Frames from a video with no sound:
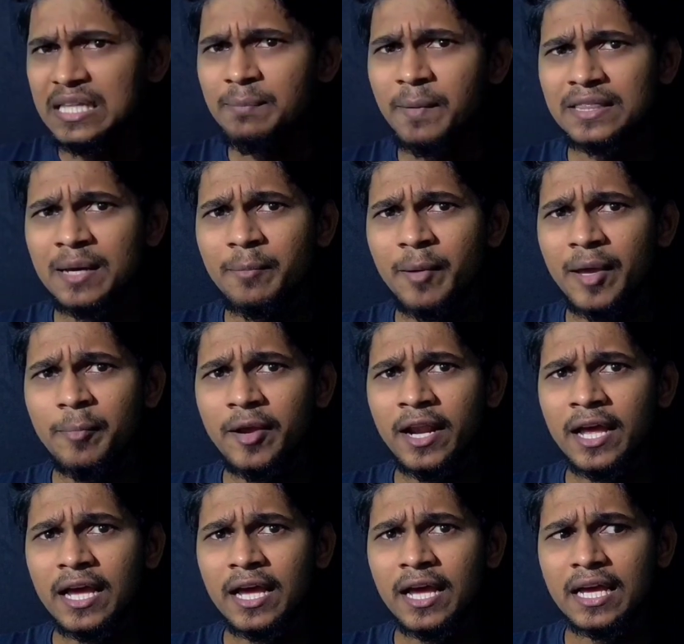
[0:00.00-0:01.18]
இதை பார்த்தா
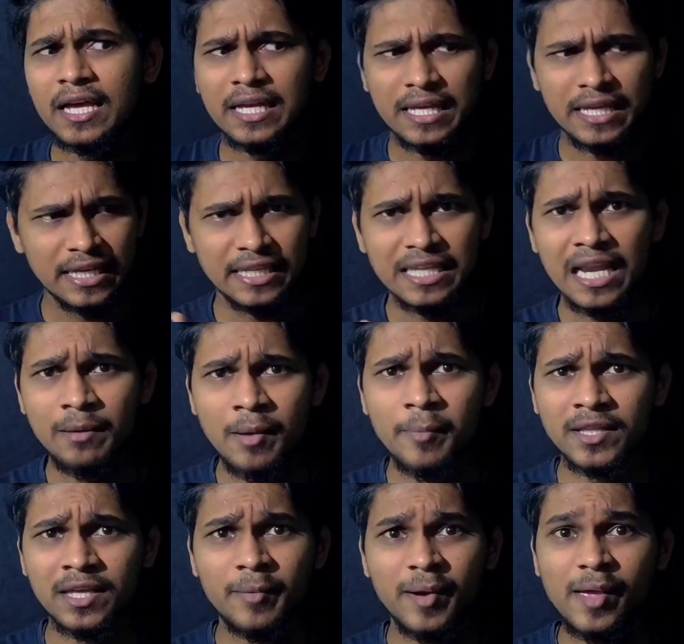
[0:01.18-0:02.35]
பயப்படுற இதெல்லாம்
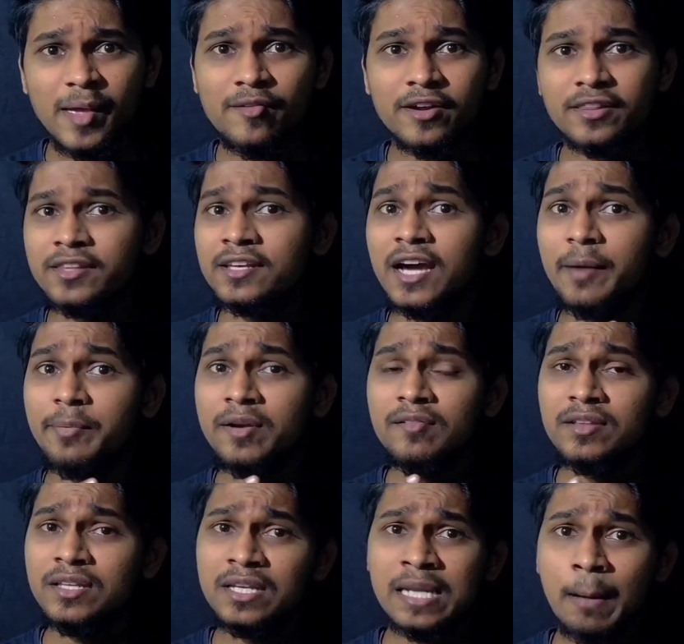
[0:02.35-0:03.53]
பார்த்தா பயம் வருது
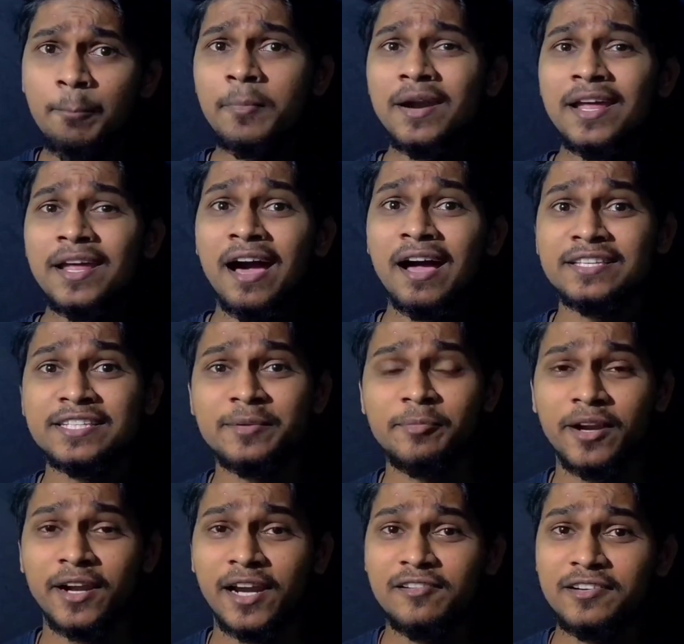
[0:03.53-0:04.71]
அப்படின்னு வந்து நம்மளே
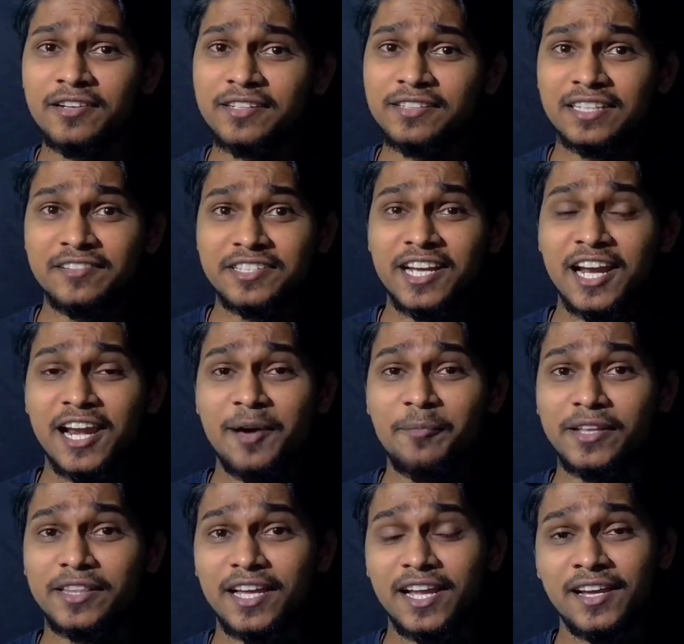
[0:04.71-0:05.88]
ஆச்சரியப்படுற அளவுக்கு சில விஷயங்கள்ல
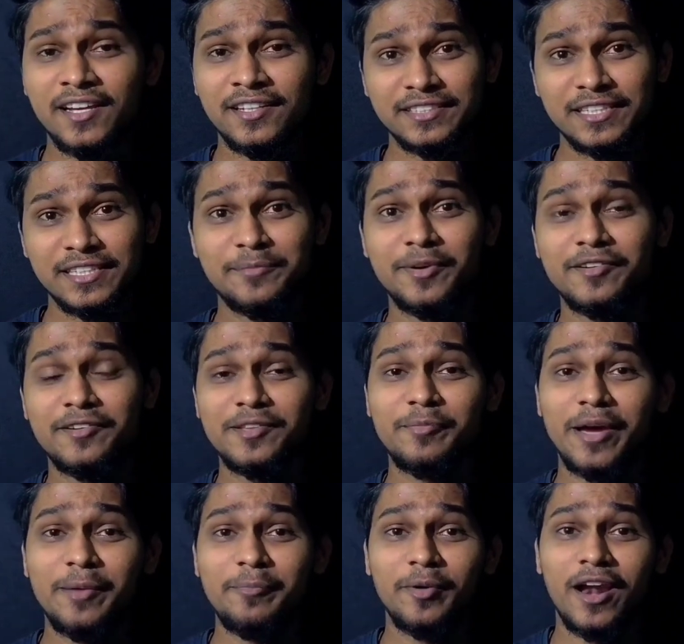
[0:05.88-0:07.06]
பார்த்தா சில பேர் வந்து
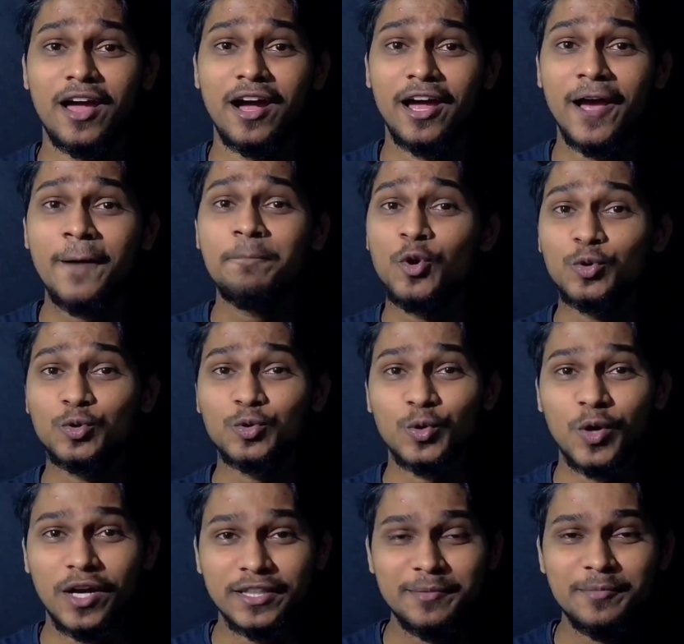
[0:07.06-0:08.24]
பயப்படுறாங்க
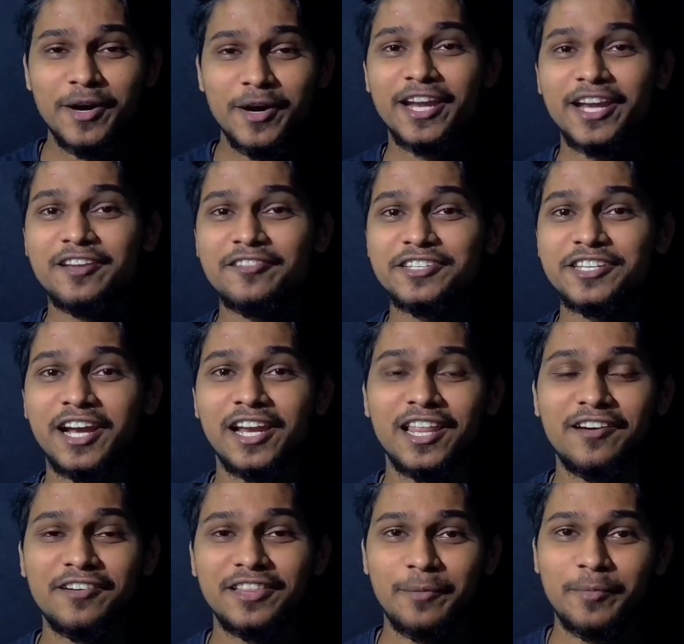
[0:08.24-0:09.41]
ஸோ அந்த மாதிரியான விஷயங்களை
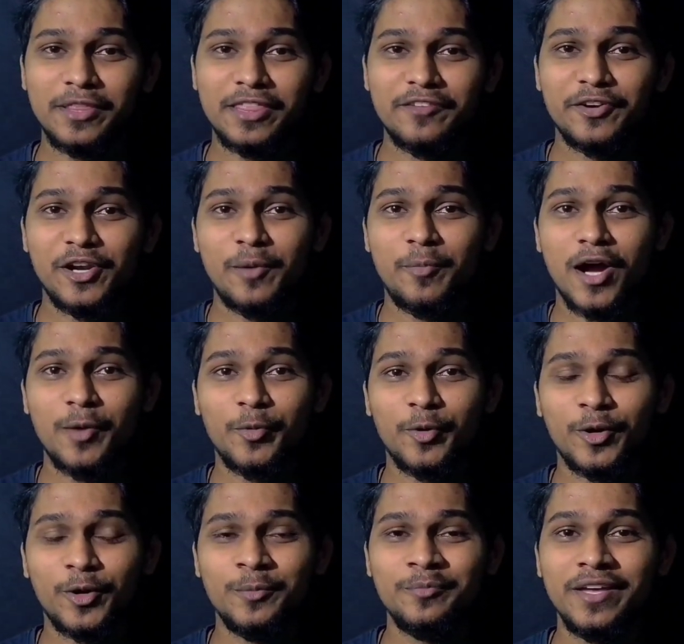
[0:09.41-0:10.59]
தான் வந்து நம்ம இந்த வீடியோவில் பார்க்க
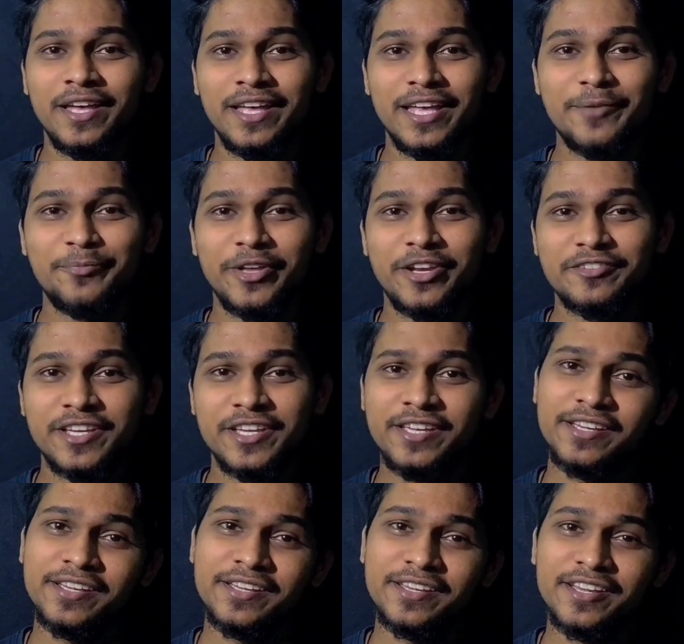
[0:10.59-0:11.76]
போகிறோம் என் பேர் விஜய்